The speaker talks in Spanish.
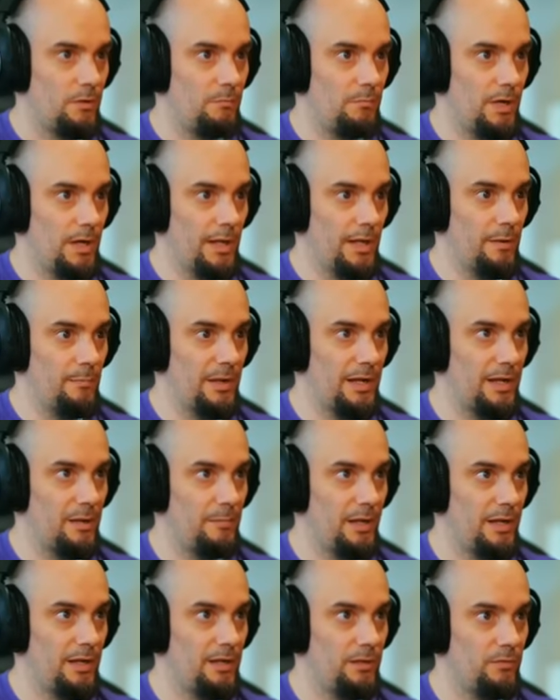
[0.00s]
Vale, el Magi
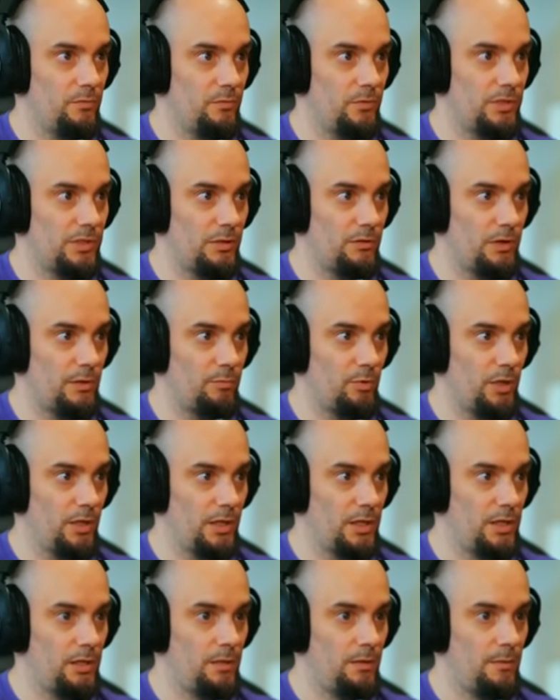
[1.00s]
está ahora por
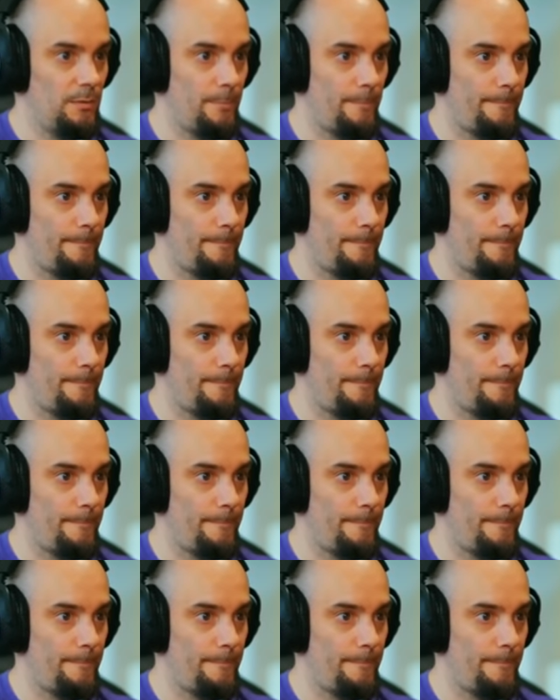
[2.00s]
aquí.